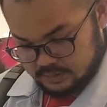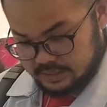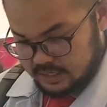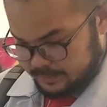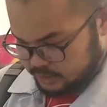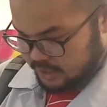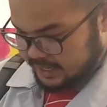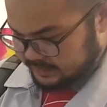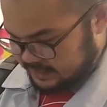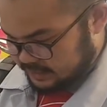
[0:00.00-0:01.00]
เดี๋ยวเราไปทอย
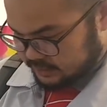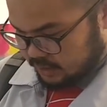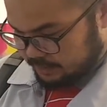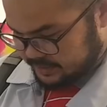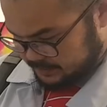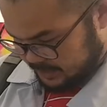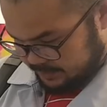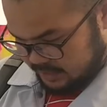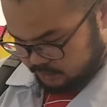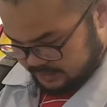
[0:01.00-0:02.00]
ฮันติ้งกันต่อมีสไปเดอร์
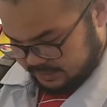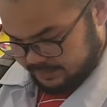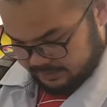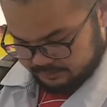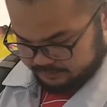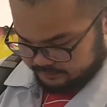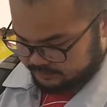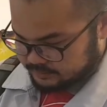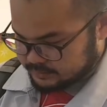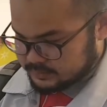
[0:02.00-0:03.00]
แมนตัวเล็กไหม
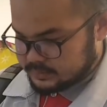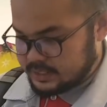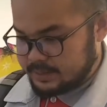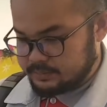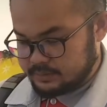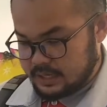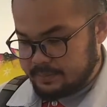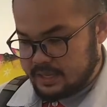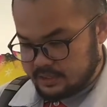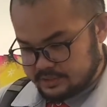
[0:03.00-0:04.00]
ครับถ้า
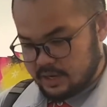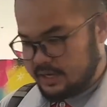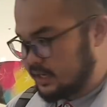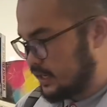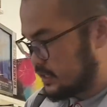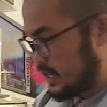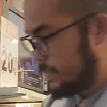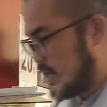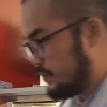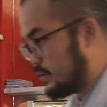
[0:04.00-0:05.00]
มีก็สอยเลยจะได้
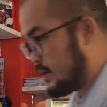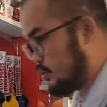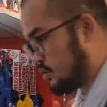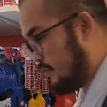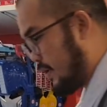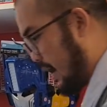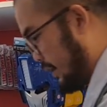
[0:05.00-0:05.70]
ไปรีวิวท่านผู้ชมฟัง